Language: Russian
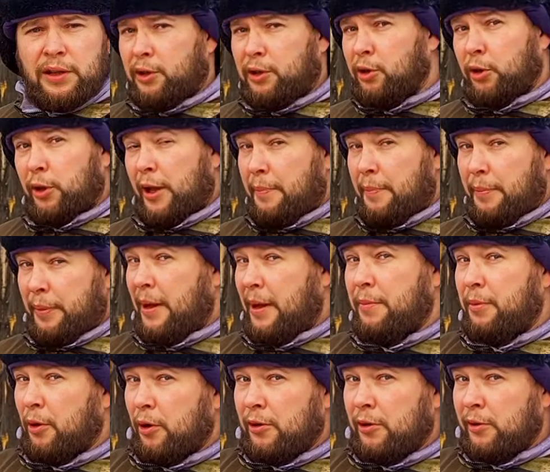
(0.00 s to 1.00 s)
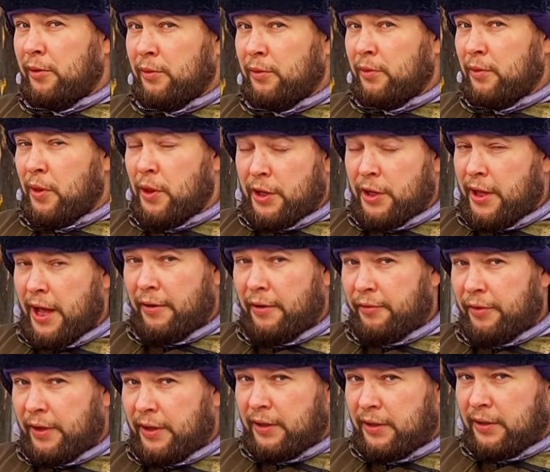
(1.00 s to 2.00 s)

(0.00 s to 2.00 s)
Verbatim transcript: который я приобрел недавно.